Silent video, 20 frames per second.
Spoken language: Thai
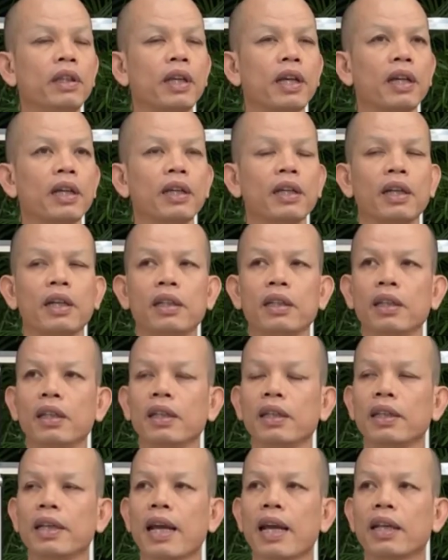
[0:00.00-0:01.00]
นี่อย่าง
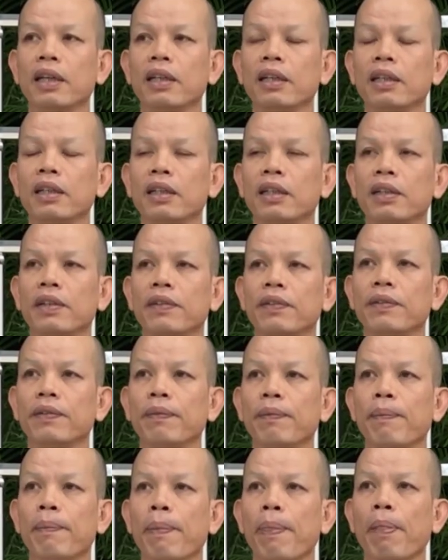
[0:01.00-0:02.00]
อีกอย่างหนึ่ง
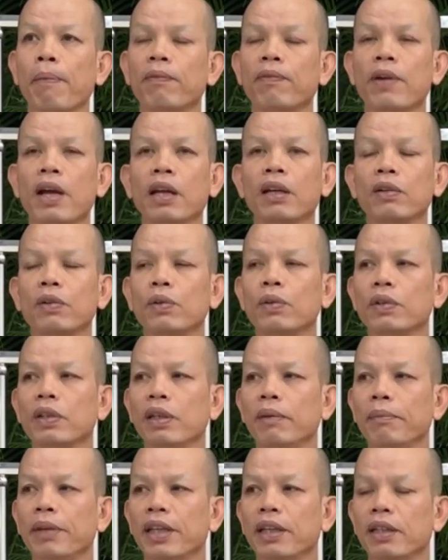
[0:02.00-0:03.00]
ฟังลู
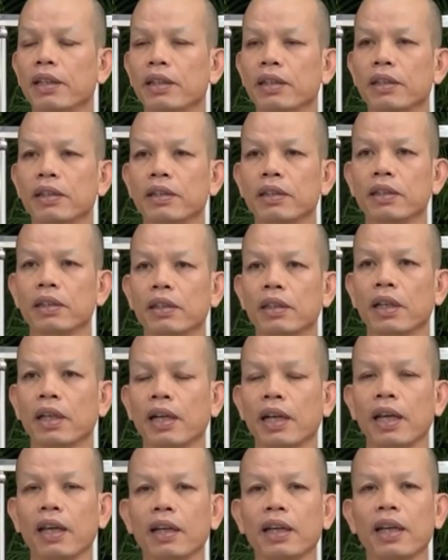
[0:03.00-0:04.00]
กนิมิต
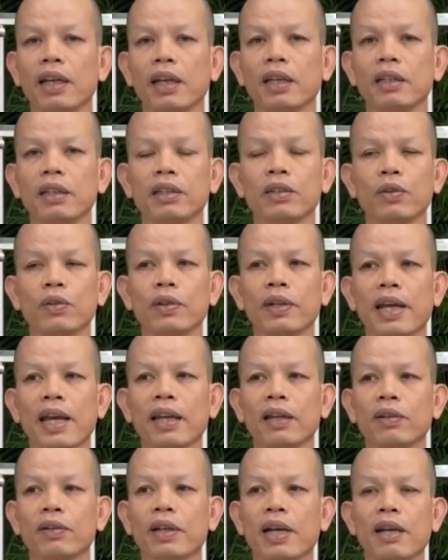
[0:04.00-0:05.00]
อันใดได้อันนี้สง
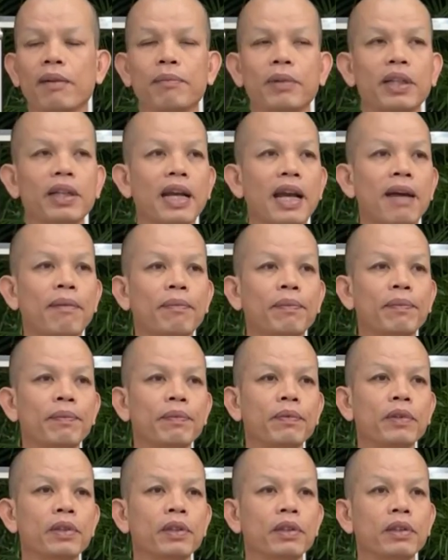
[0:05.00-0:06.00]
ลายก็กันเพื่อนถาม
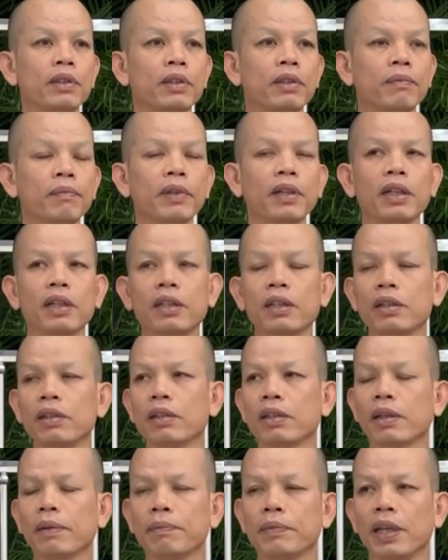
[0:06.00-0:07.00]
มันก็
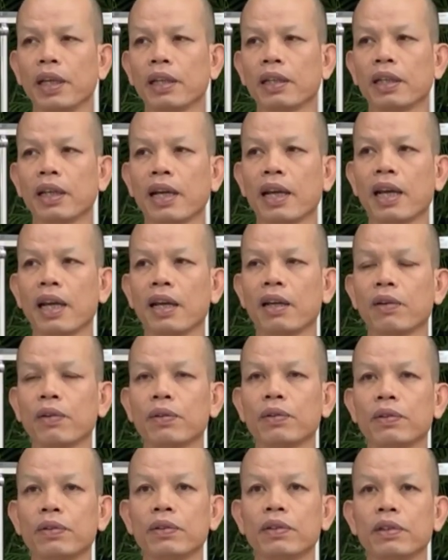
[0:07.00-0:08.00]
ขึ้นอยู่กับเจตนา
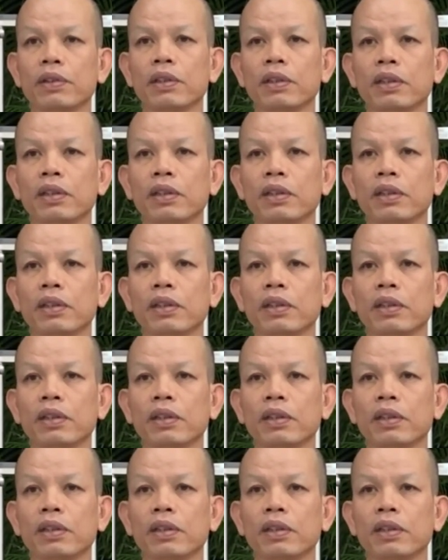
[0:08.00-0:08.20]
เฮา